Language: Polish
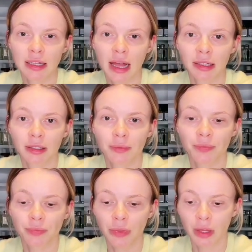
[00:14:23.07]
Teraz
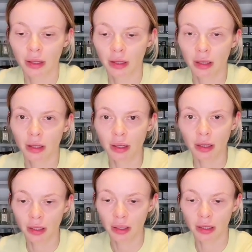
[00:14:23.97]
tak.
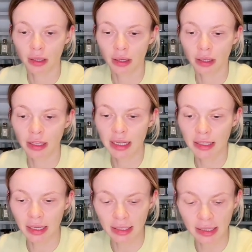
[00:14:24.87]

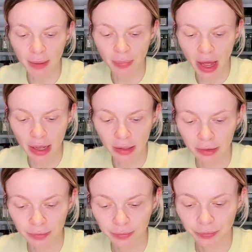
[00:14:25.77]
E, jest taki
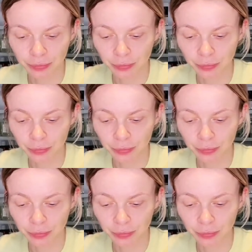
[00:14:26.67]
zapach.